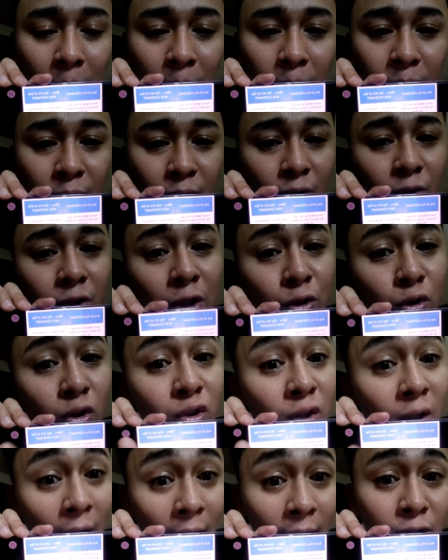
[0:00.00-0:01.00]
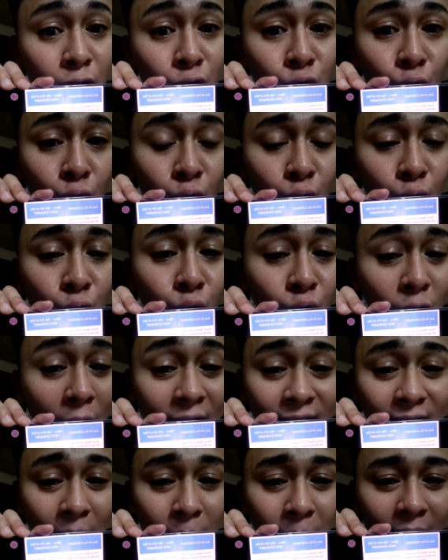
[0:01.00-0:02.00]
Jesus Christ New, New
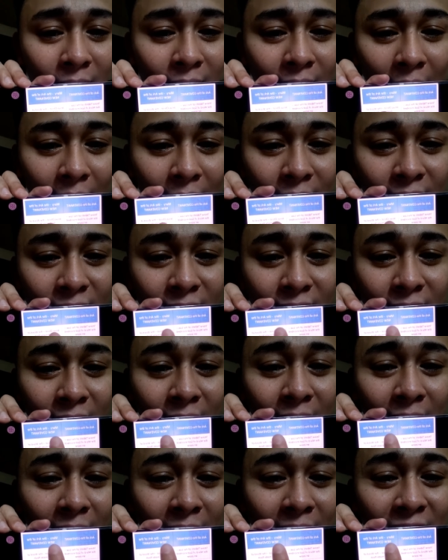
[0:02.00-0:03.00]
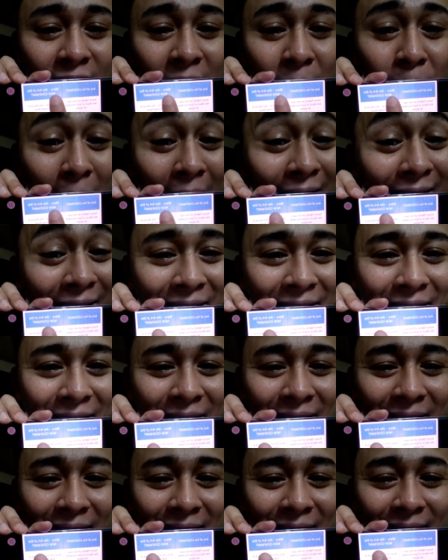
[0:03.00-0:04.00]
Testament ay si Mary,
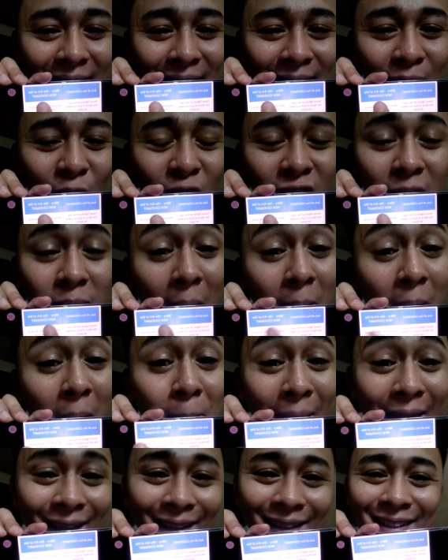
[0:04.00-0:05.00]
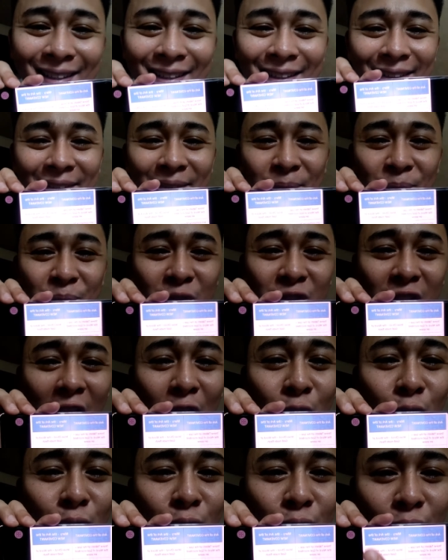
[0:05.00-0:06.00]
no? Si Mama Mary. Siya
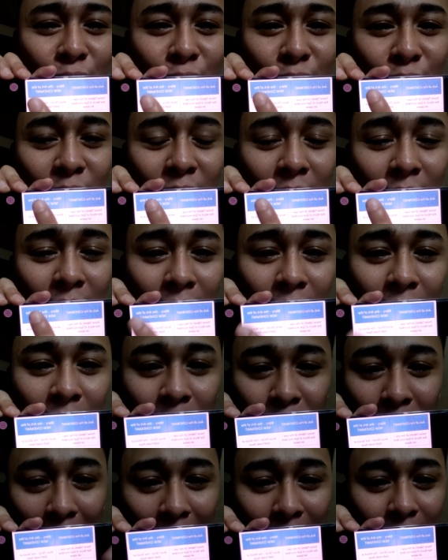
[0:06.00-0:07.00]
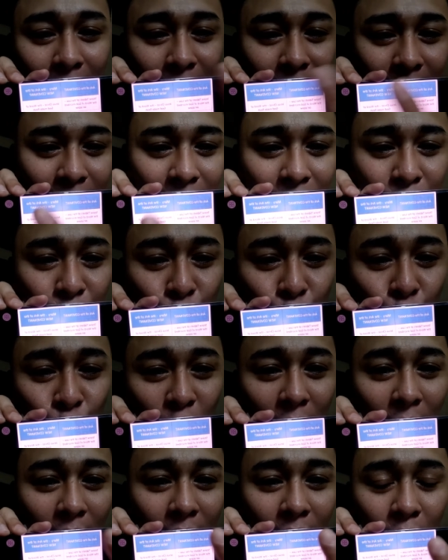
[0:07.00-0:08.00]
yung parang itsura
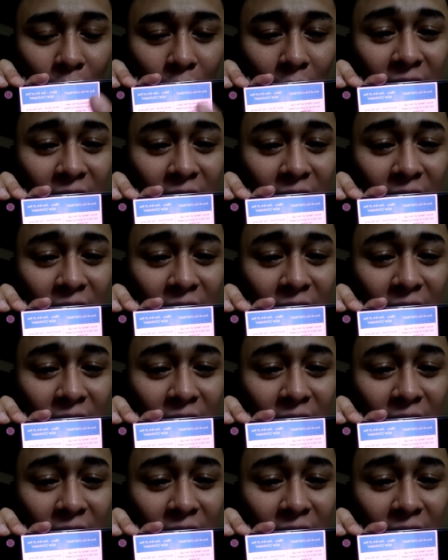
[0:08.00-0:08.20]
kasi